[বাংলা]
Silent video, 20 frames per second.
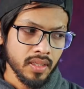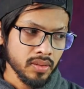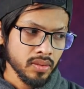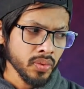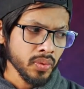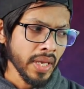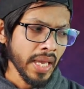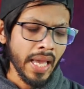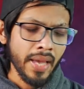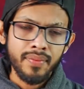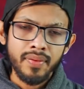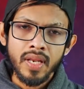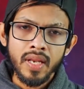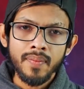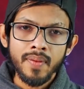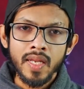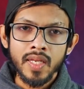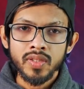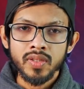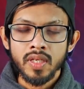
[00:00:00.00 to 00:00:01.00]
তো
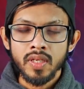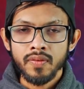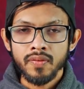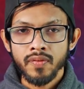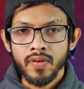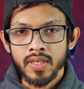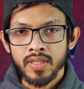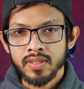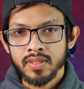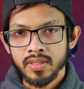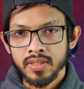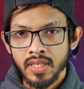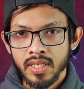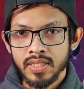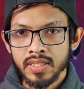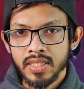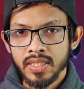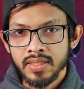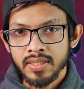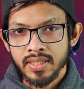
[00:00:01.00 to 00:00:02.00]
অ্যাভেলেবেল আসলে ফাস্ট
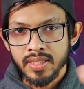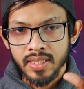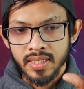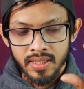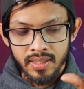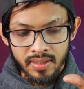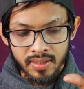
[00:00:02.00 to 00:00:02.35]
চার্জিং যে